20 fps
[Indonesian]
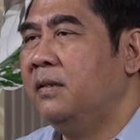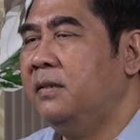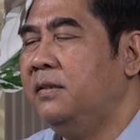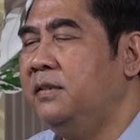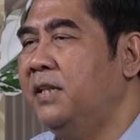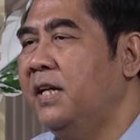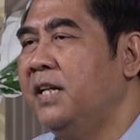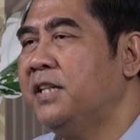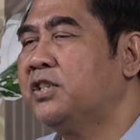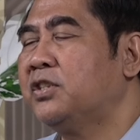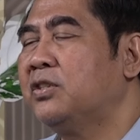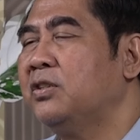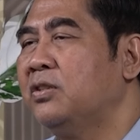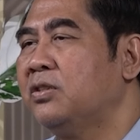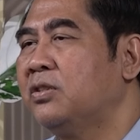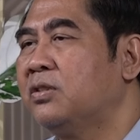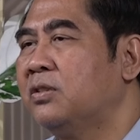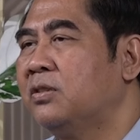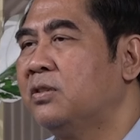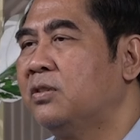
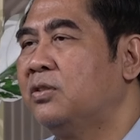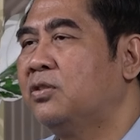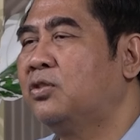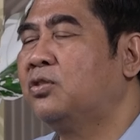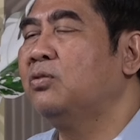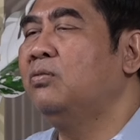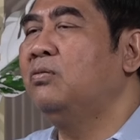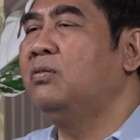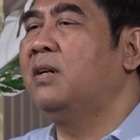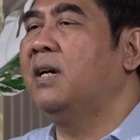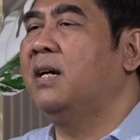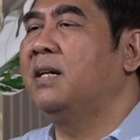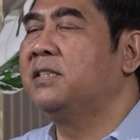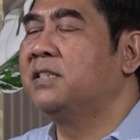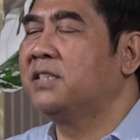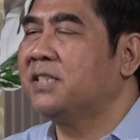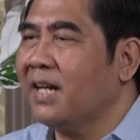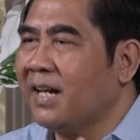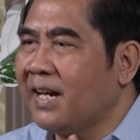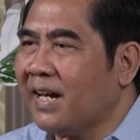Yesus sudah
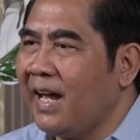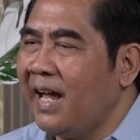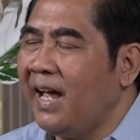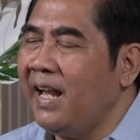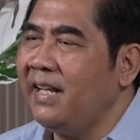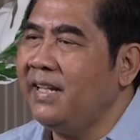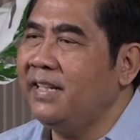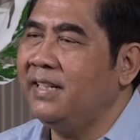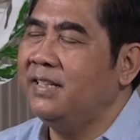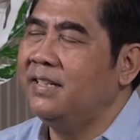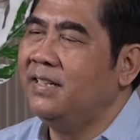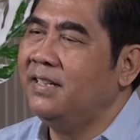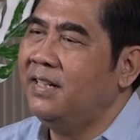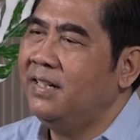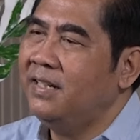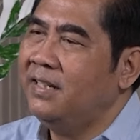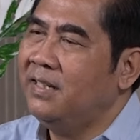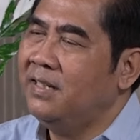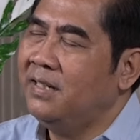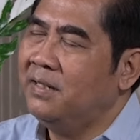sekali
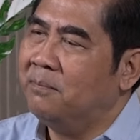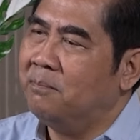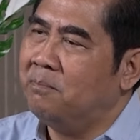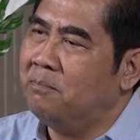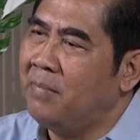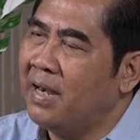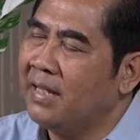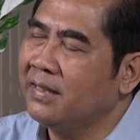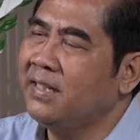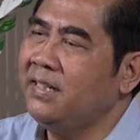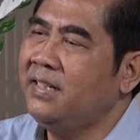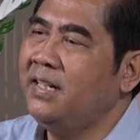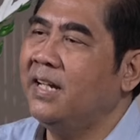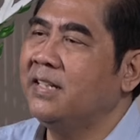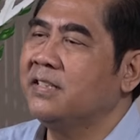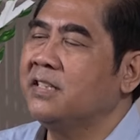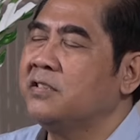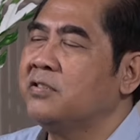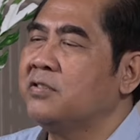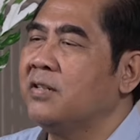mati di
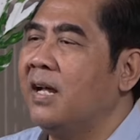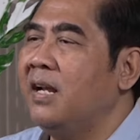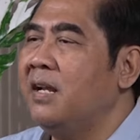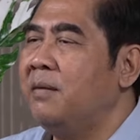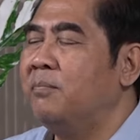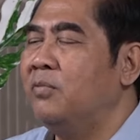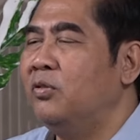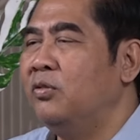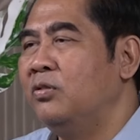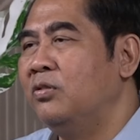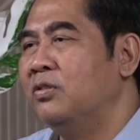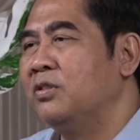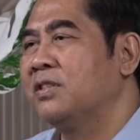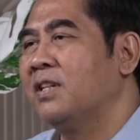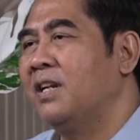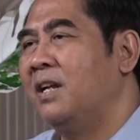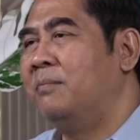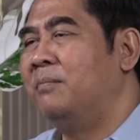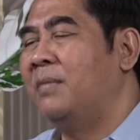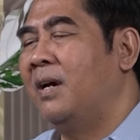atas salib untuk
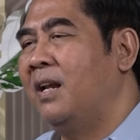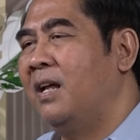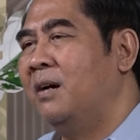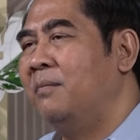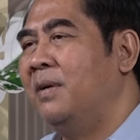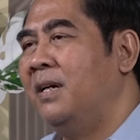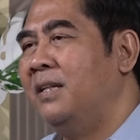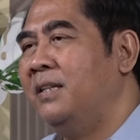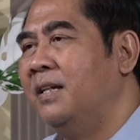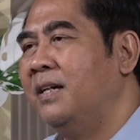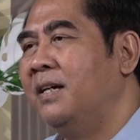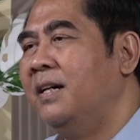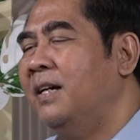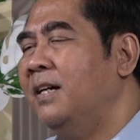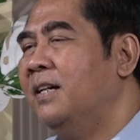selama-lamanya.